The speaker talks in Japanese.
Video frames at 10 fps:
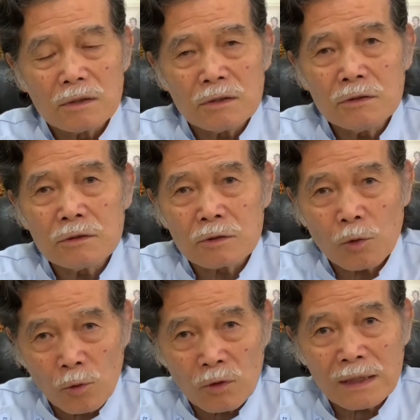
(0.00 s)
いうと
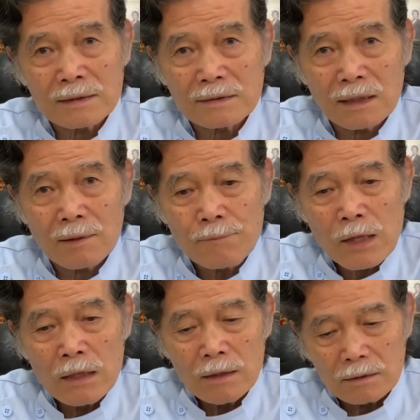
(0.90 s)
ころなんですね
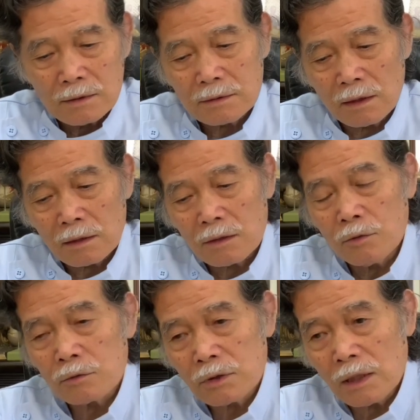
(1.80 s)
ですから基
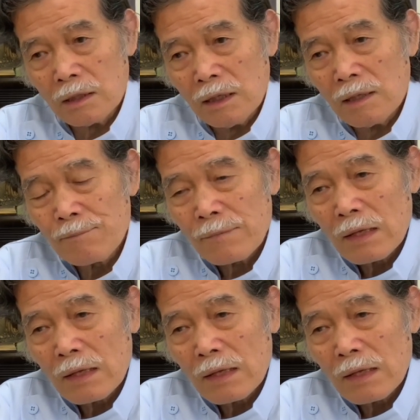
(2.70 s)
本的に、うん